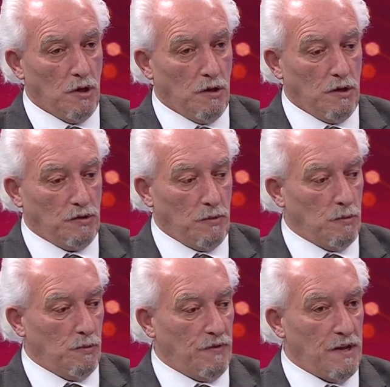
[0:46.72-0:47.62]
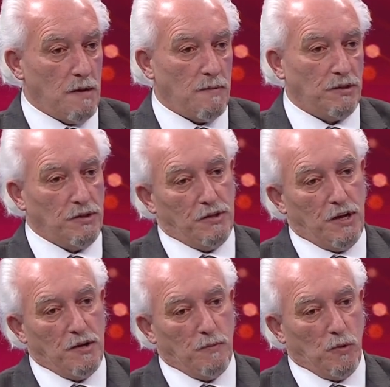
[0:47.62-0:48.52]
E, tabii bu Fenerbahçe'nin
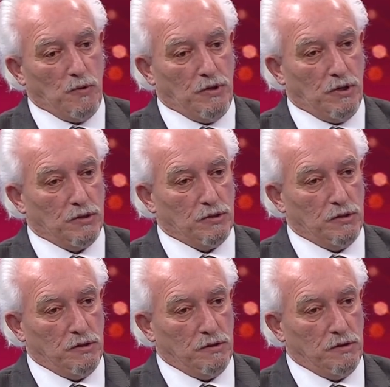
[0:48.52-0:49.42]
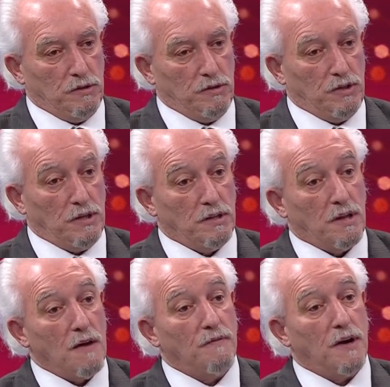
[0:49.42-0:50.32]
kendi politikası. E, içeride
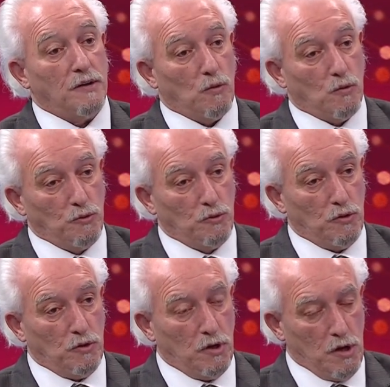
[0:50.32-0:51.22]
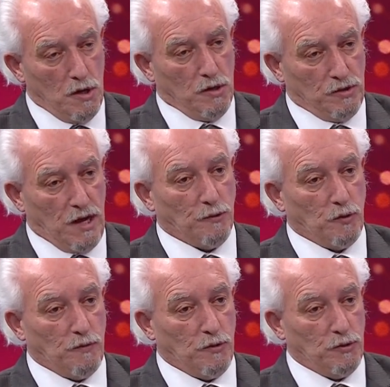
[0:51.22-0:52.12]
daha farklı oyun, e,
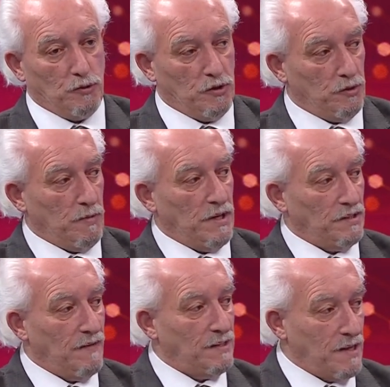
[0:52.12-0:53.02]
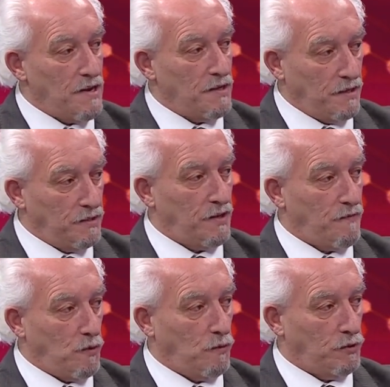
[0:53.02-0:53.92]
santrofor istiyor. İşte biraz evvel sen ne dedin?
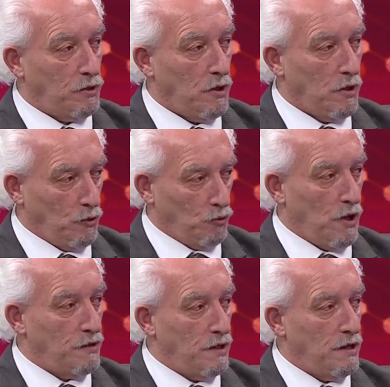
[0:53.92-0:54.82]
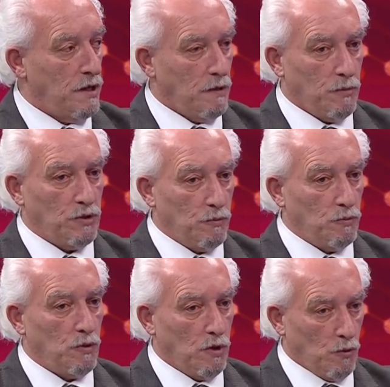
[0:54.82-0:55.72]
Seferovic. Şu anda bizim
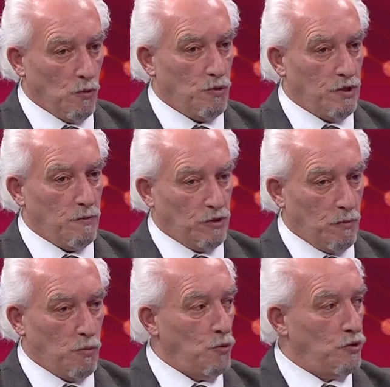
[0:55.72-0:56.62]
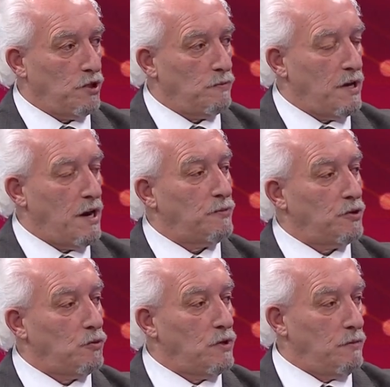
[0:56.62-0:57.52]
ülkemizde büyük takımların
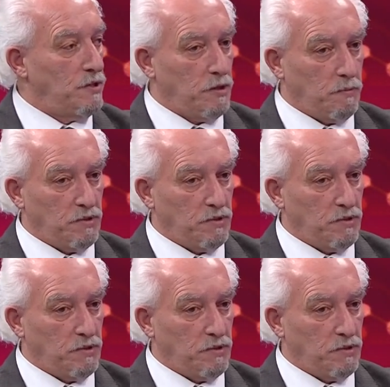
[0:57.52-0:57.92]
hepsine uyabilecek